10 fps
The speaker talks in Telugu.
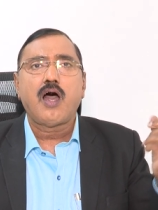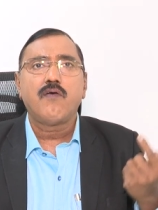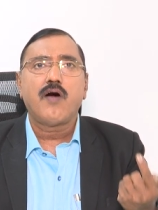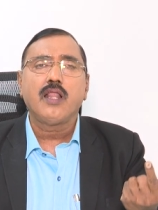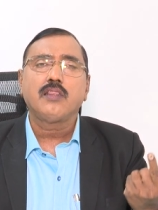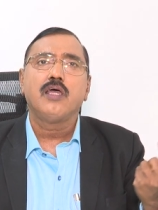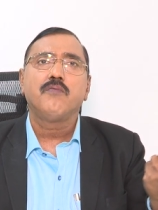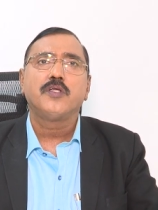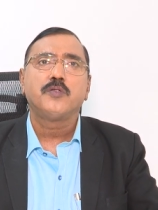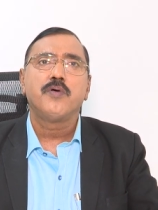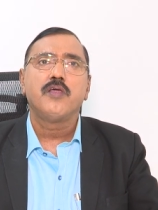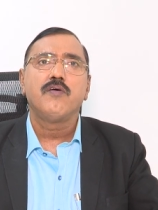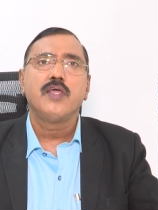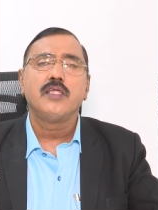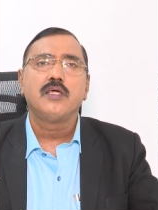ఆ వార్తే ఫస్ట్ పేరు
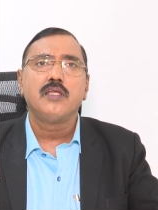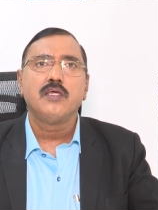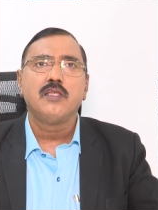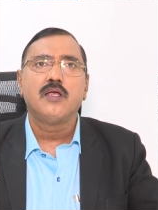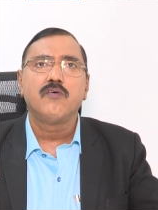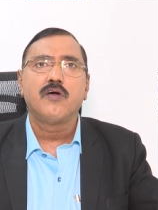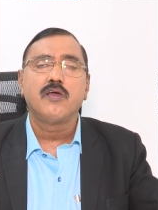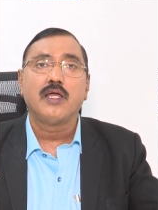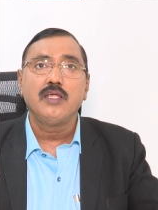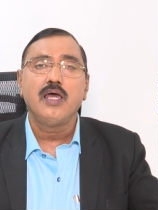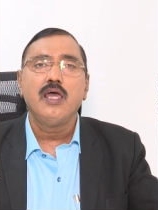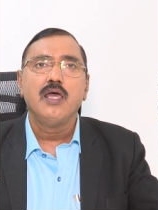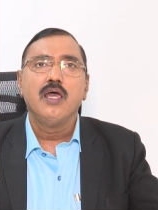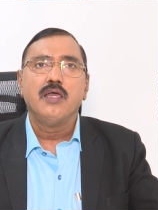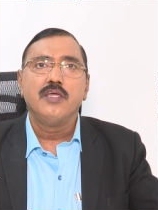వేయలేదండి ఈనాడు వాడు అంటే
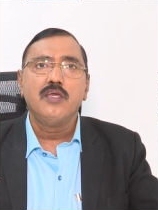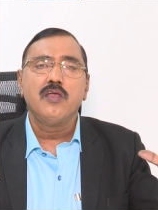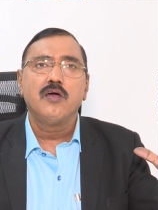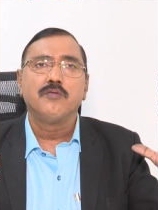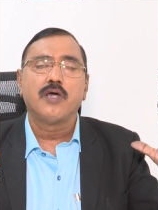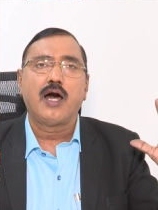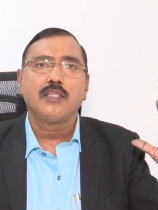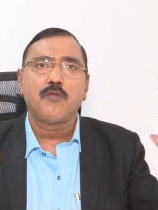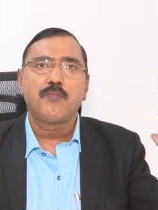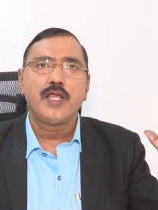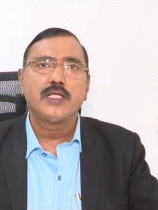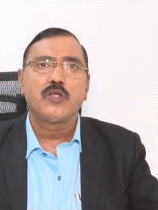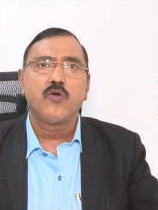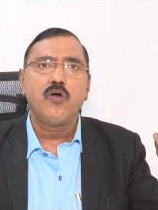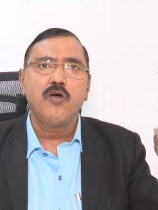ఈనాడు
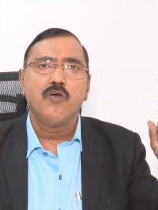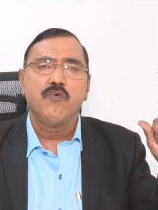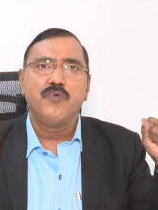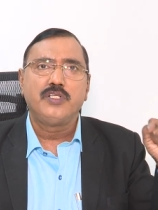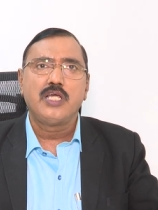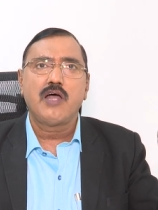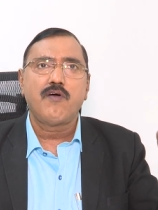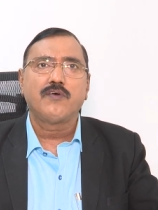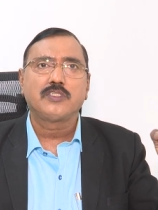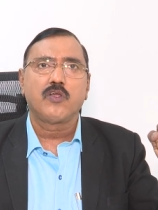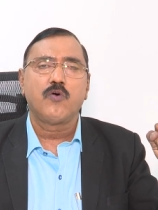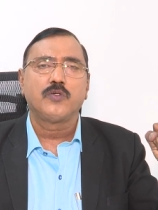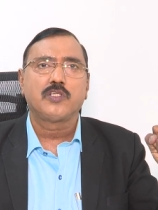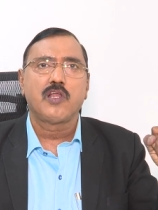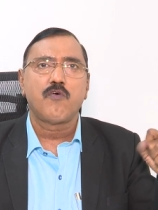ఆంధ్రప్రదేశ్లో విద్యా వ్యవస్థలో
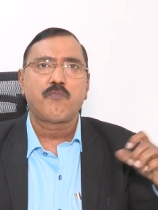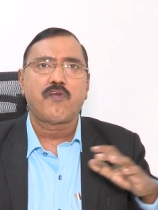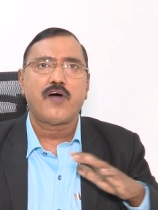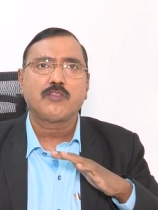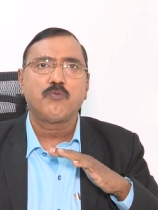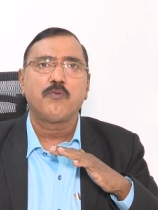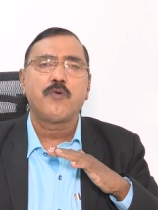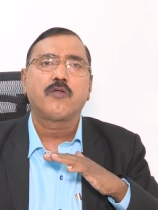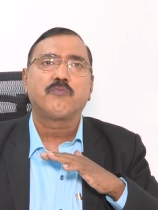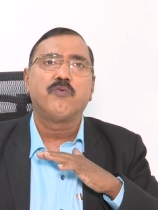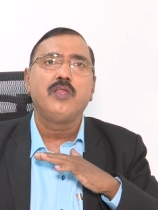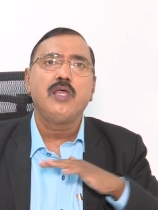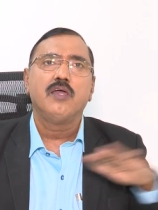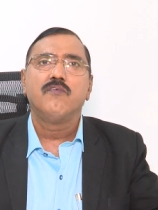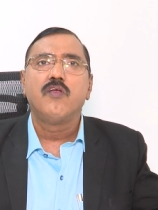వస్తున్న విప్లవాత్మక మార్పుల్ని
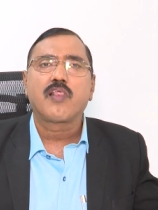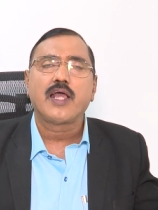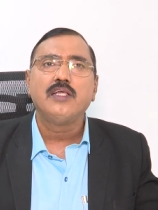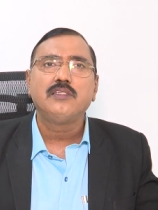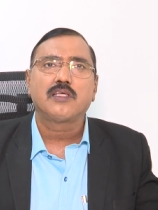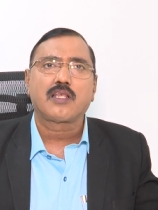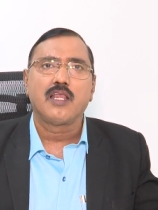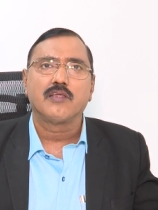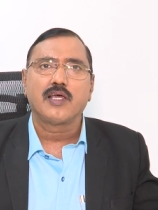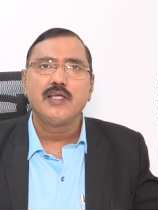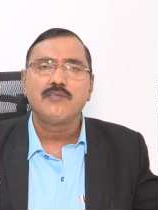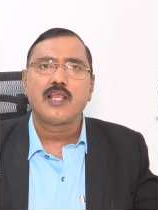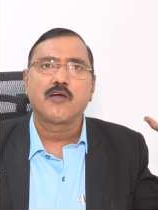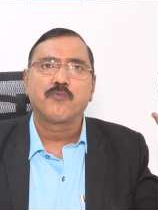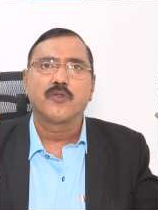వీళ్ళు సహించట్లే
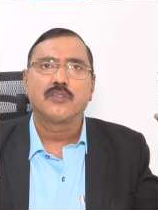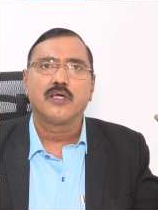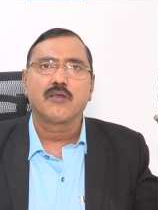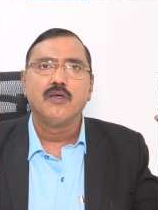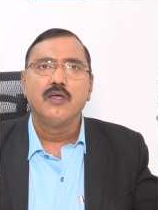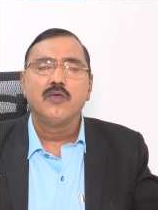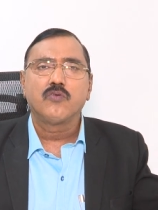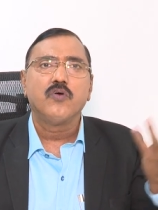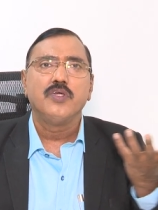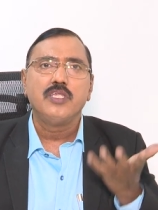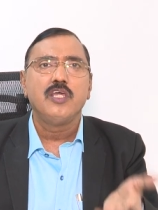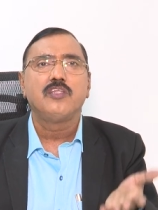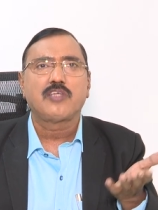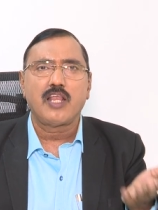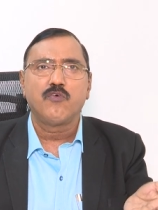సహించలేకపోతున్నారు సో ఇది
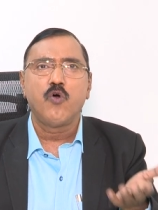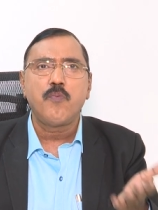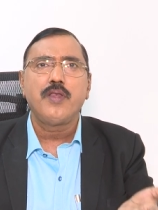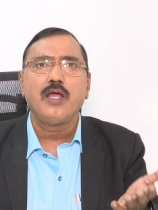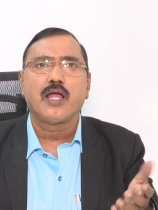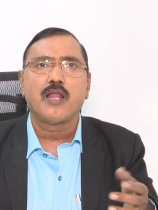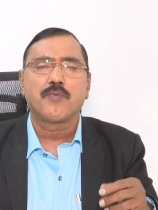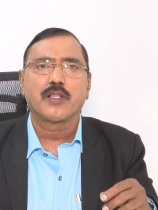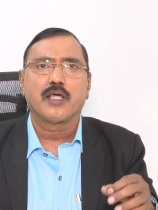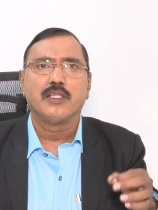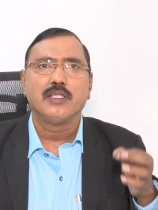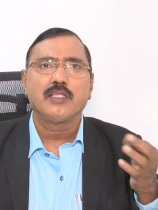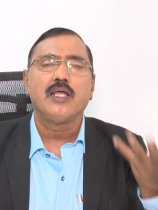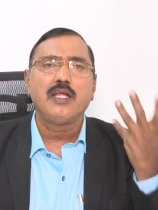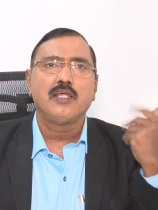చాలా ఓపెన్గా కనపడుతుంది
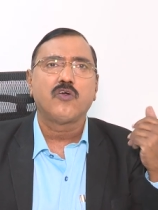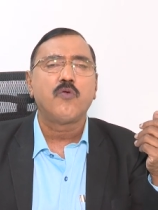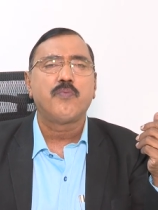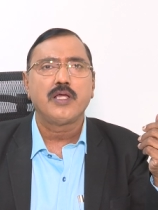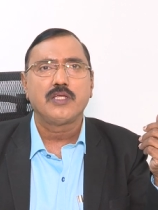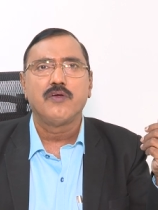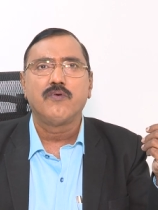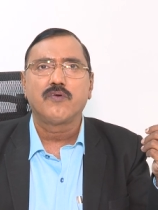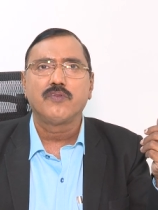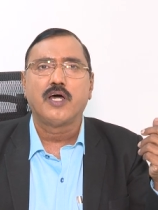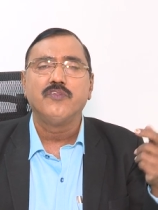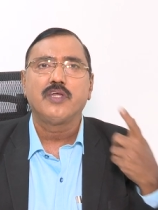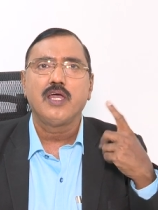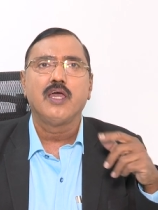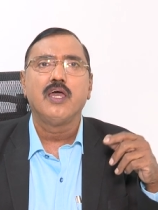ఎందుకంటే దౌర్భాగ్యం ఏముంటుంది
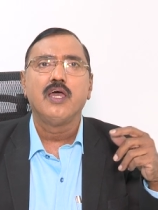అందుకే